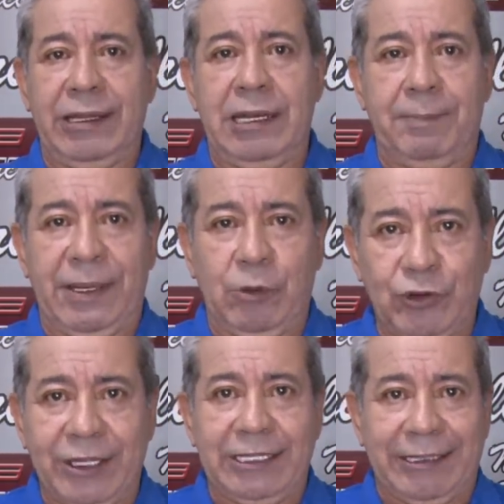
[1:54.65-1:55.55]
da la
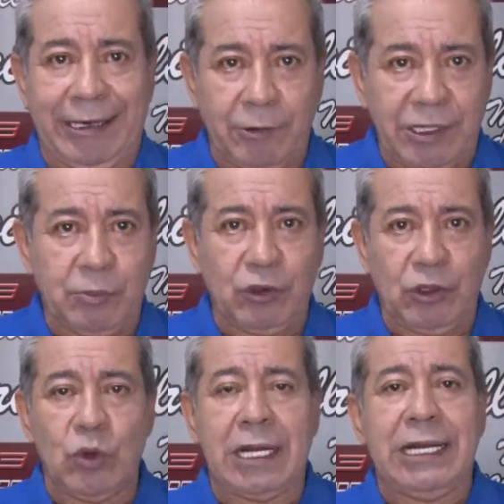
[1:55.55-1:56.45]
pelota y el terreno al
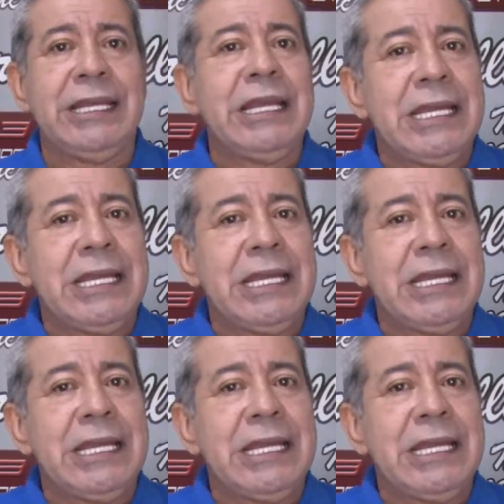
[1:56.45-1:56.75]
Deportivo Cali,